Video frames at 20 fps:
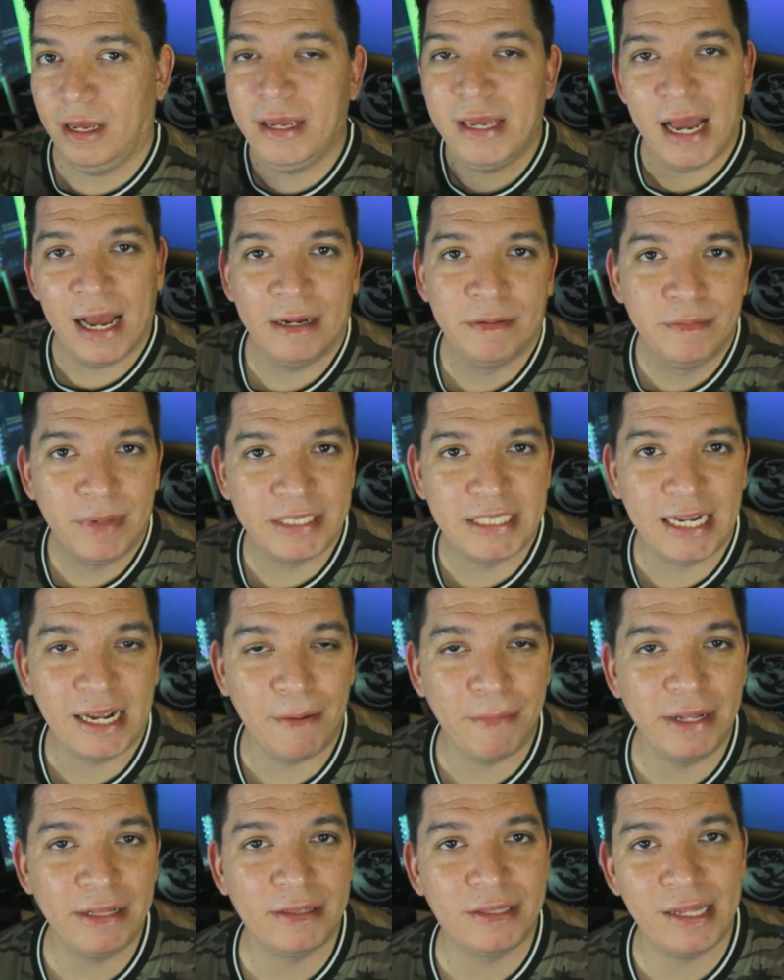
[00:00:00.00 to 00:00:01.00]
Y ya,
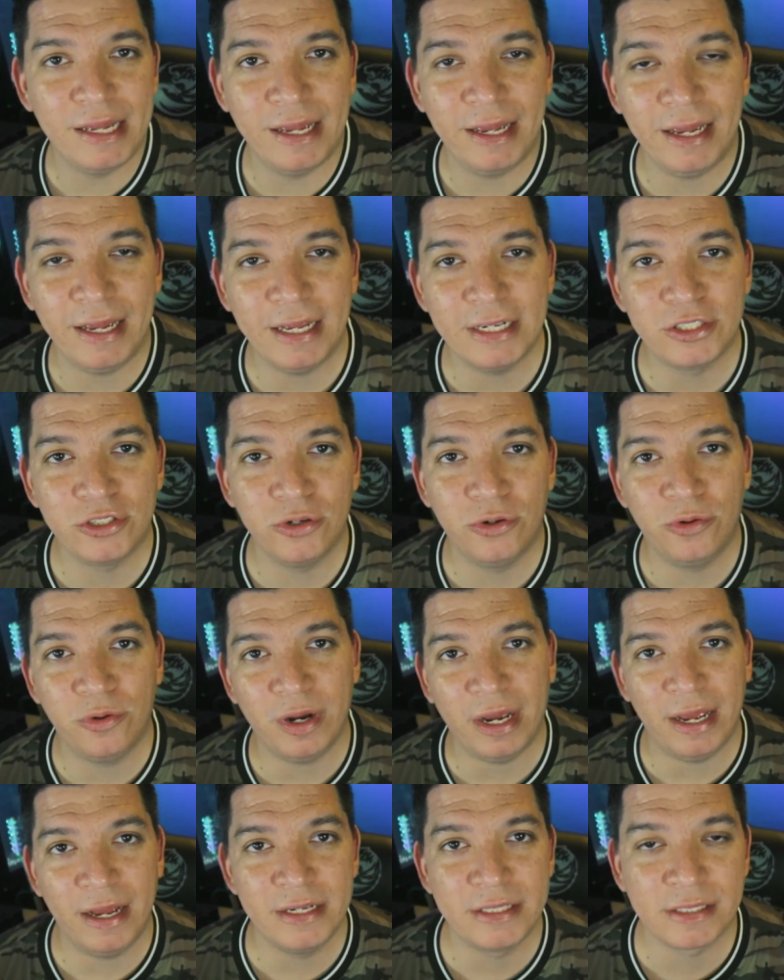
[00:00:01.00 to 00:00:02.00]
básicamente eso
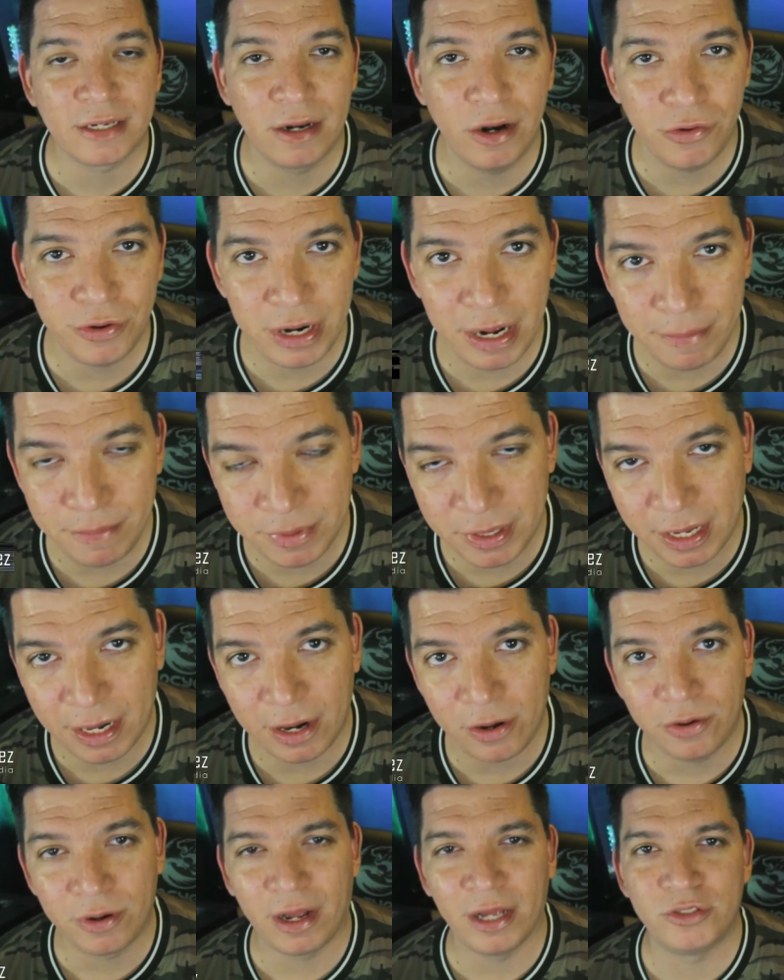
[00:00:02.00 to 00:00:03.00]
es CloudApp.
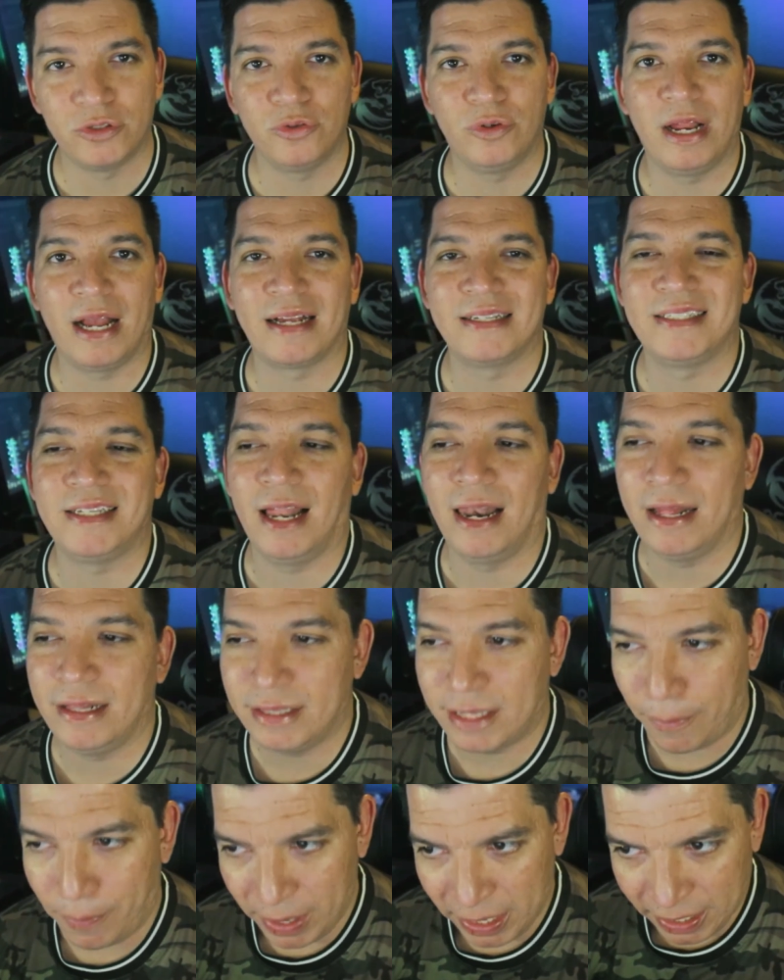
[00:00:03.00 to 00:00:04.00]
Creo que es una
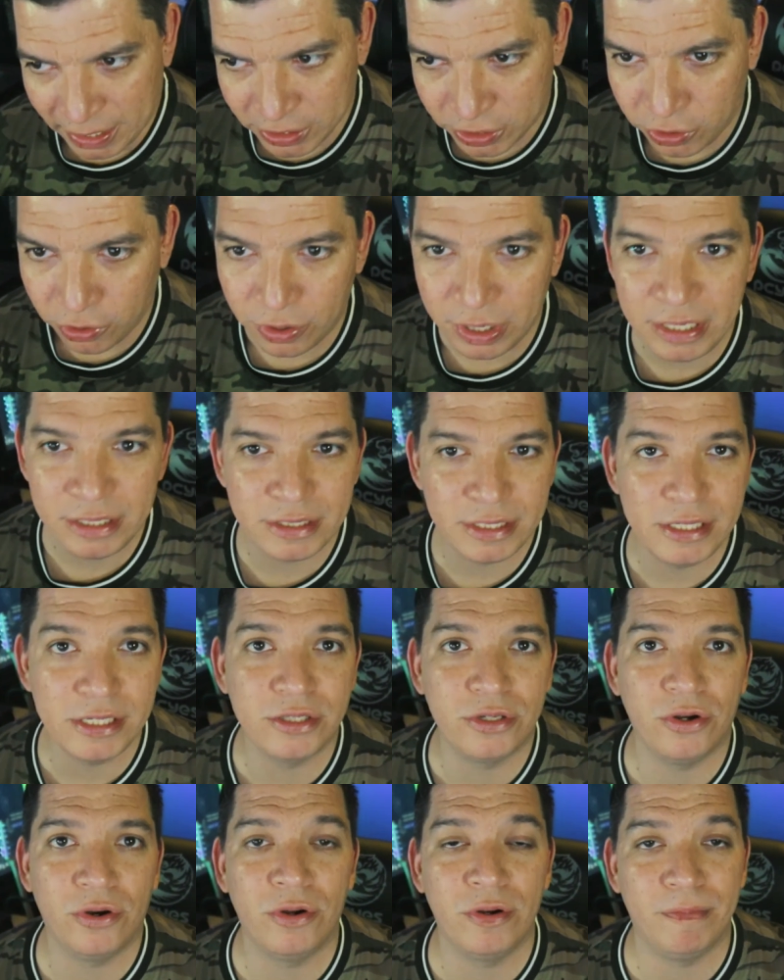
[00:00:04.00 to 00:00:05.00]
excelente aplicación.
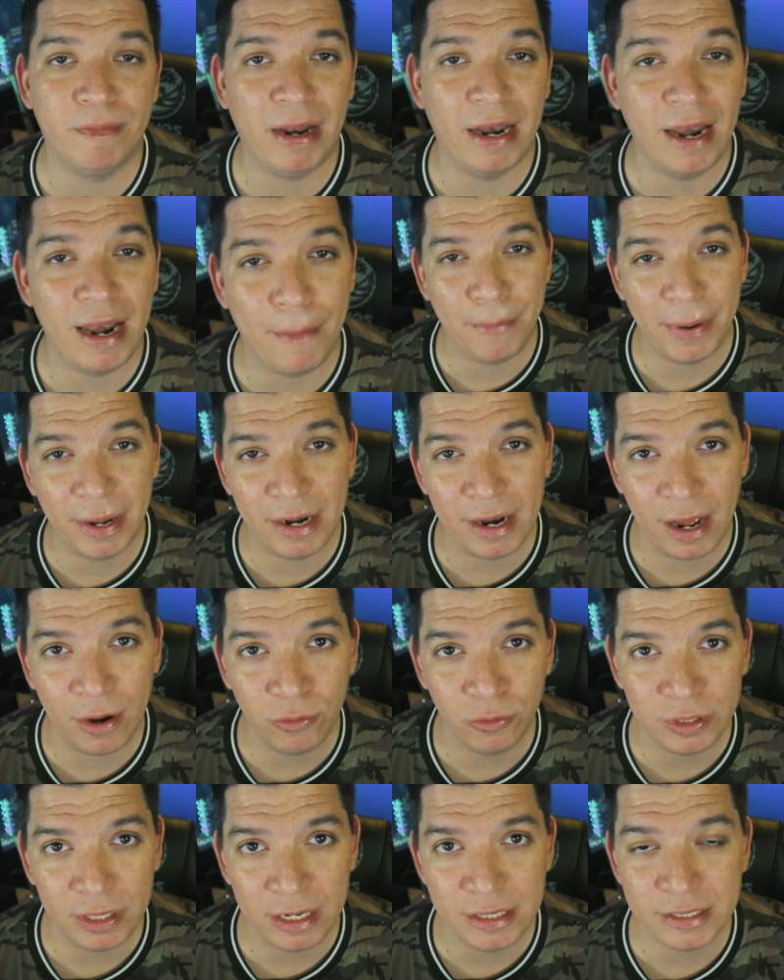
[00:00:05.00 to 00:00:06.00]
Insisto, vale pena
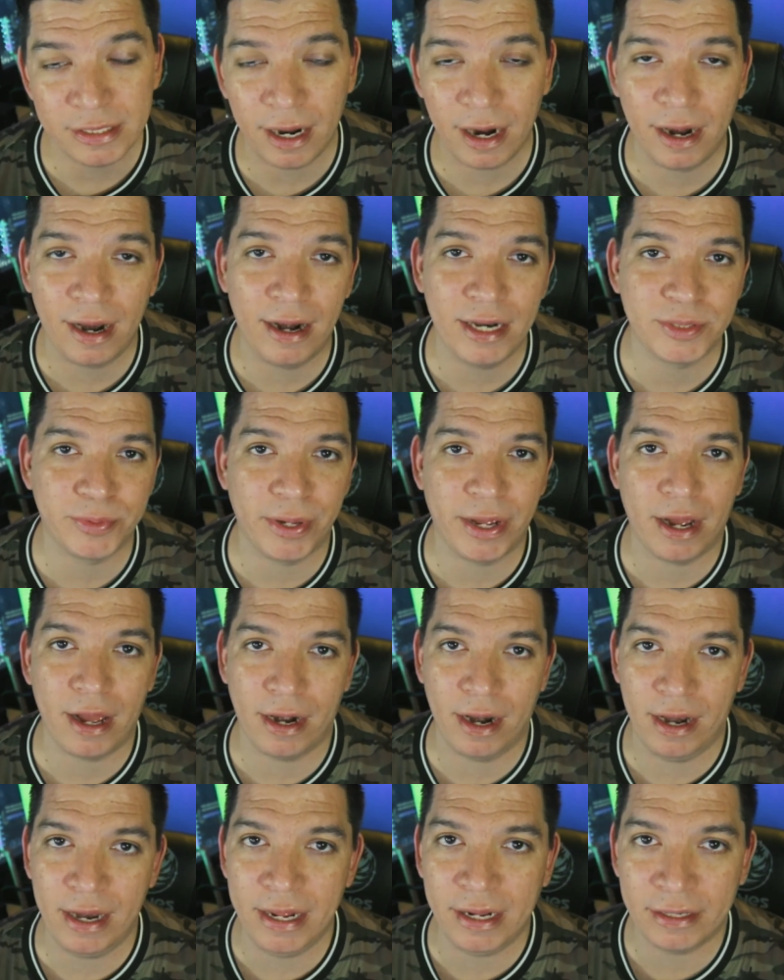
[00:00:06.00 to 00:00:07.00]
utilizarla. Les voy a
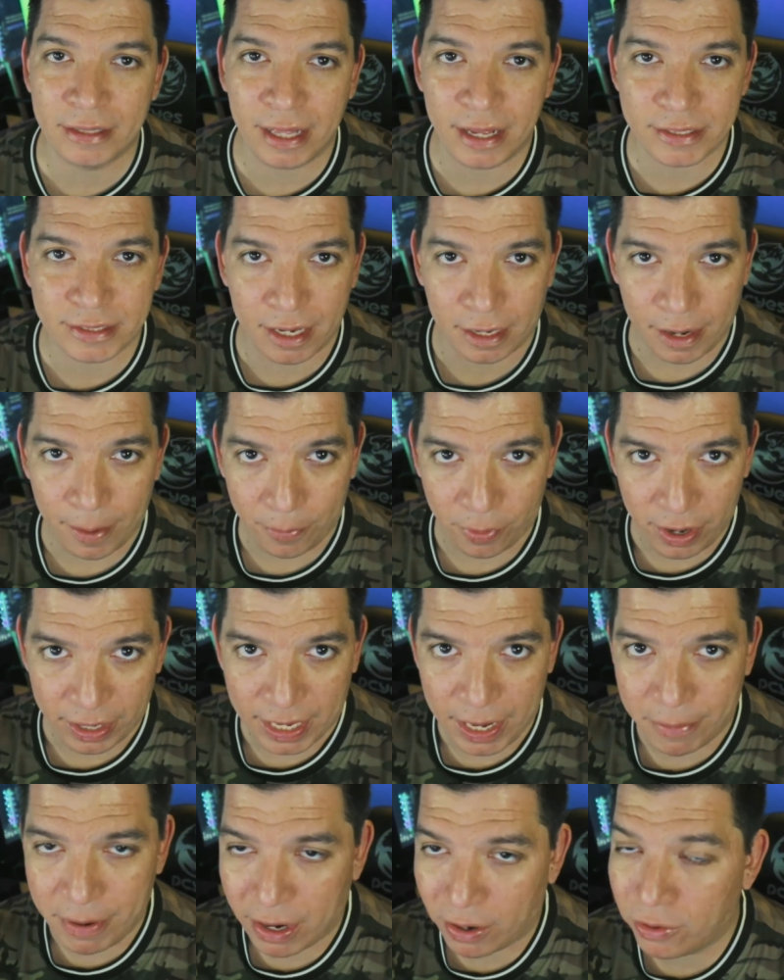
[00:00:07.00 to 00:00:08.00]
dejar el link de descarga por
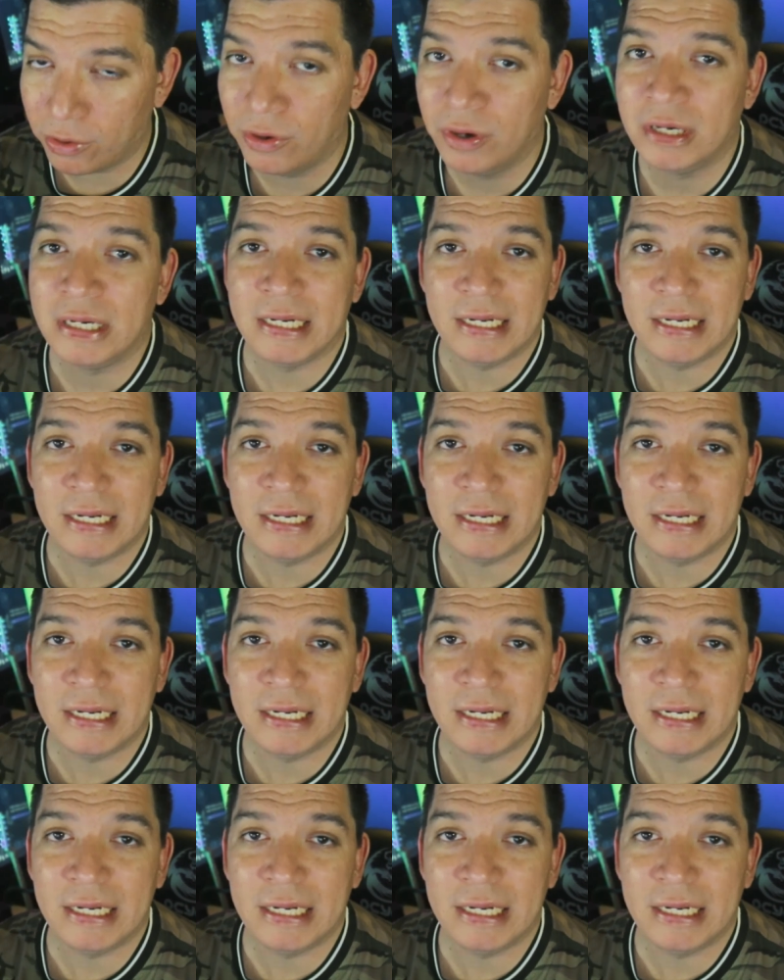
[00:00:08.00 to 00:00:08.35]
aquí abajo.